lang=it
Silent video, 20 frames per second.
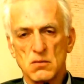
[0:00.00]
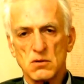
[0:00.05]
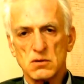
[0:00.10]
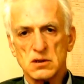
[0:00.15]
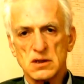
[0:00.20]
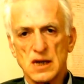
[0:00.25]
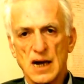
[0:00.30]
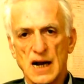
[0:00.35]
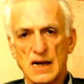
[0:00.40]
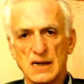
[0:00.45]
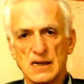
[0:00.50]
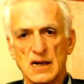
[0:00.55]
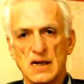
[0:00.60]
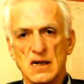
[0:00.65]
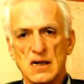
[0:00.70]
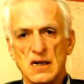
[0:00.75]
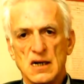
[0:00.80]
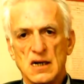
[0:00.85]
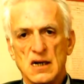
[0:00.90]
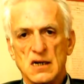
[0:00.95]
montana
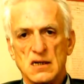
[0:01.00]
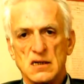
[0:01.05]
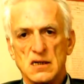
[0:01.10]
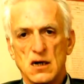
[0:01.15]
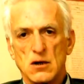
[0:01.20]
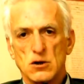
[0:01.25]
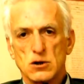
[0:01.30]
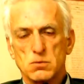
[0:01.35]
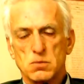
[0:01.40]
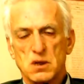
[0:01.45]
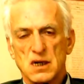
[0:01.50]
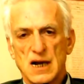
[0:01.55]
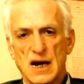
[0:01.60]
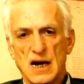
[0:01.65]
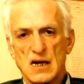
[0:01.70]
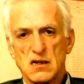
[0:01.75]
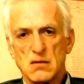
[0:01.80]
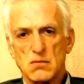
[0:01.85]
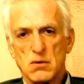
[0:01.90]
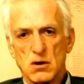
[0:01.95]

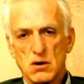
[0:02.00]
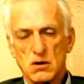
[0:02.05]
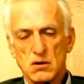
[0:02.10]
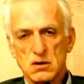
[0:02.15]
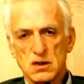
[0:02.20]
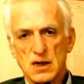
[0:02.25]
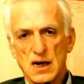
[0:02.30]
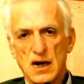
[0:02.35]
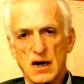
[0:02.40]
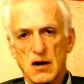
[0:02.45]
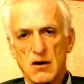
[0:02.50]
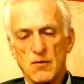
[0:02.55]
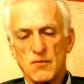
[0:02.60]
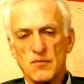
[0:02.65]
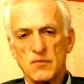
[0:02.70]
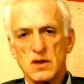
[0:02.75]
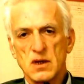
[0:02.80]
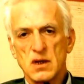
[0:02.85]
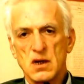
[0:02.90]
dell'ospedale di Borgotaro.